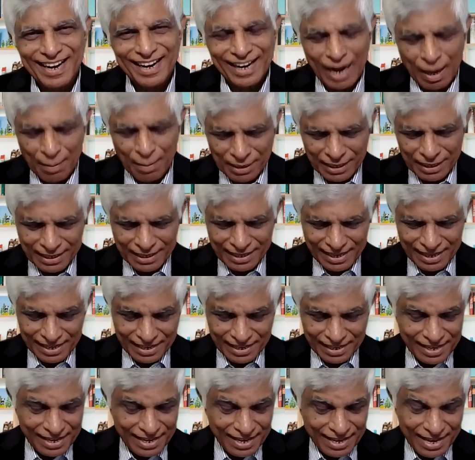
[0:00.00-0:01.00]
కాబట్టి
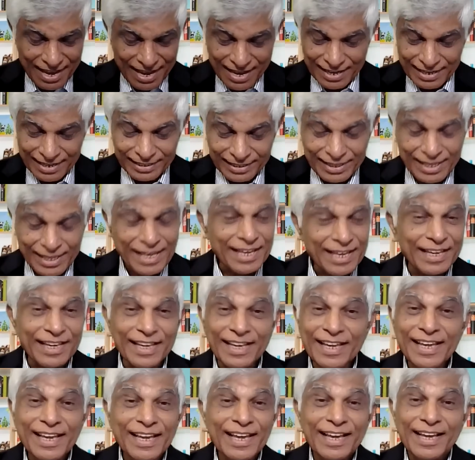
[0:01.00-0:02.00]
ఇది
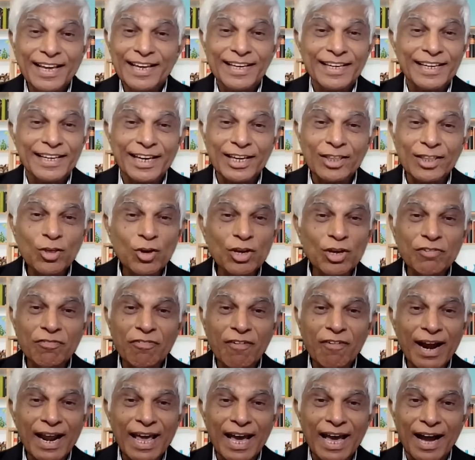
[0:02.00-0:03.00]
ఏదో
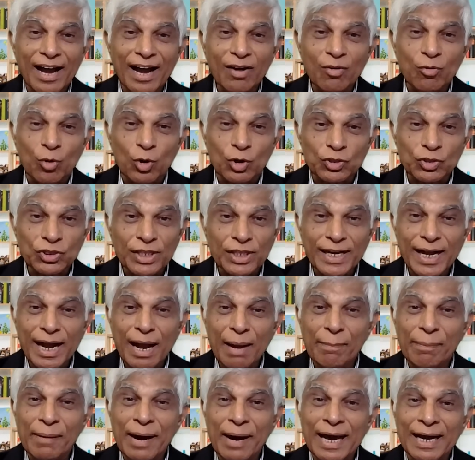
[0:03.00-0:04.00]
ఇవాళ కొత్తగా
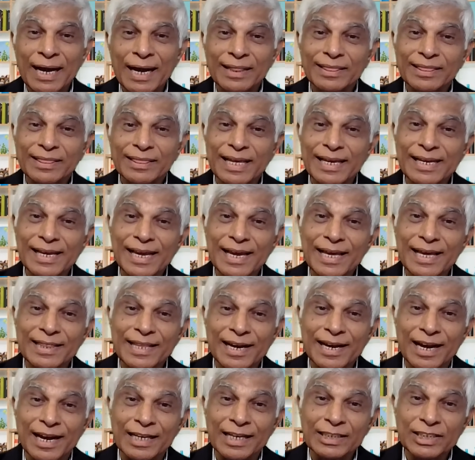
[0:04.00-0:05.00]
భారత్ అనేది
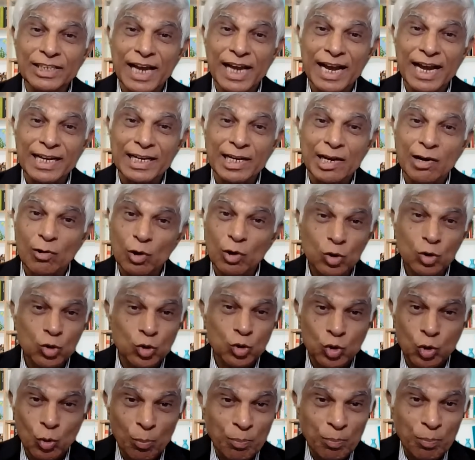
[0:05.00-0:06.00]
రాజ్యాంగంలో
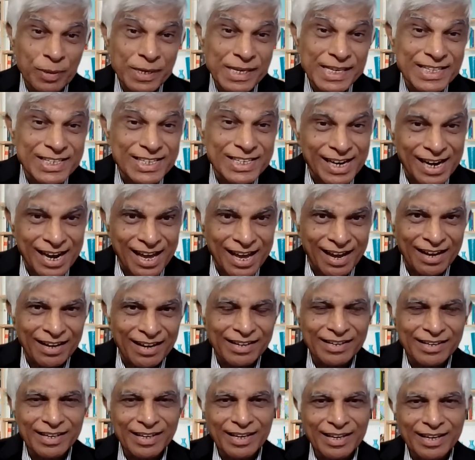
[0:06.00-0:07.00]
చొప్పించల
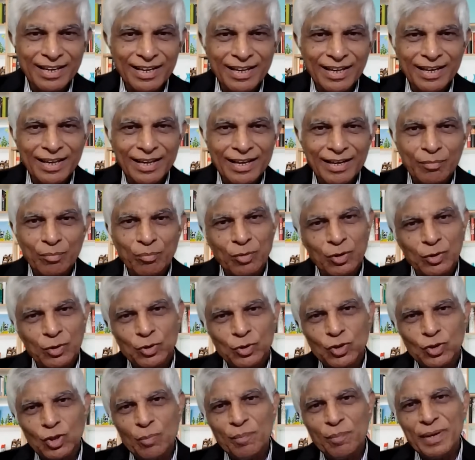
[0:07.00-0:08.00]

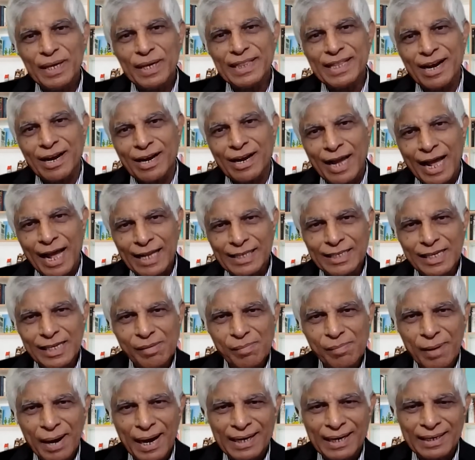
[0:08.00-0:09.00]
మొత్తం మీద రాజీ
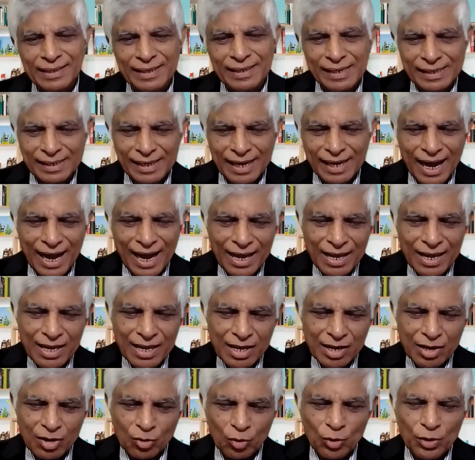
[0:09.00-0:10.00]
మార్గంగా
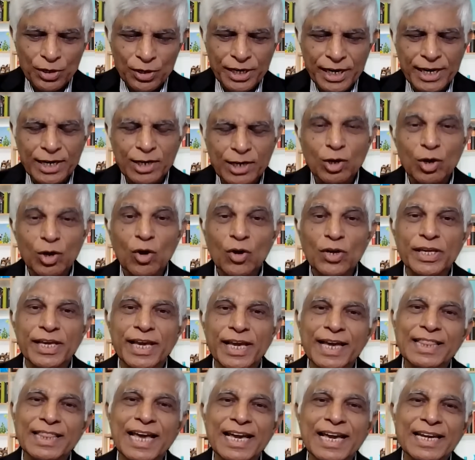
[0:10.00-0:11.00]
రెండిట్లో
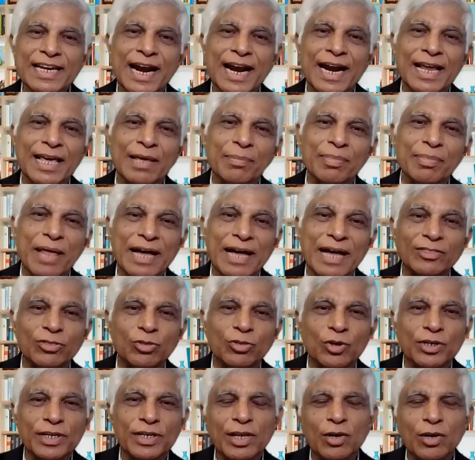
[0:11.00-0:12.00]
ఏదైనా అనే
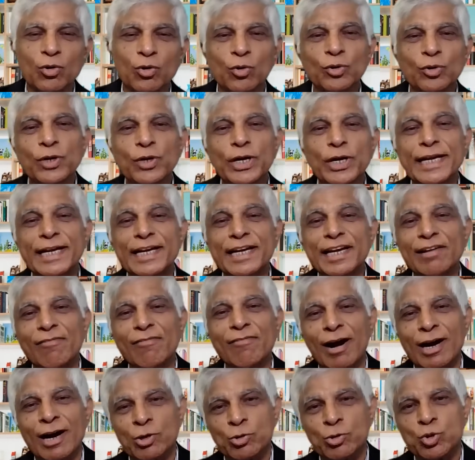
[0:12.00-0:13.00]
దాంతో రెండిటిని
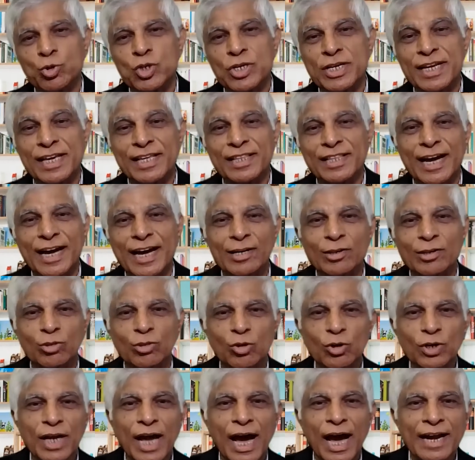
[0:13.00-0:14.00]
వాడొచ్చు అనే
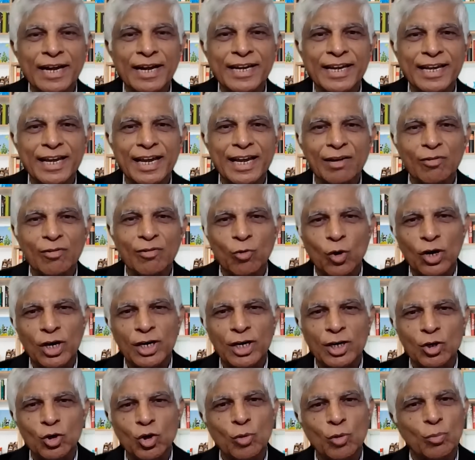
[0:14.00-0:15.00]
దాంతో ఆర్టికల్
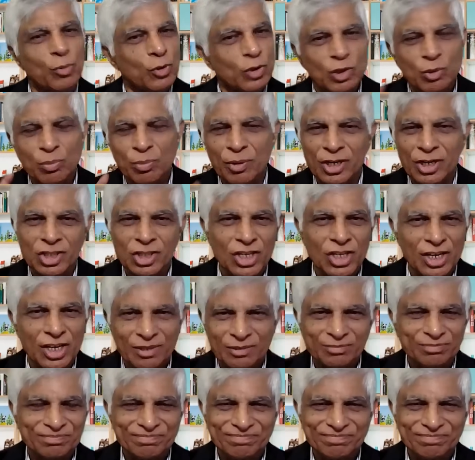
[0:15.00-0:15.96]
ఒకటిలో పొందుపరిచారు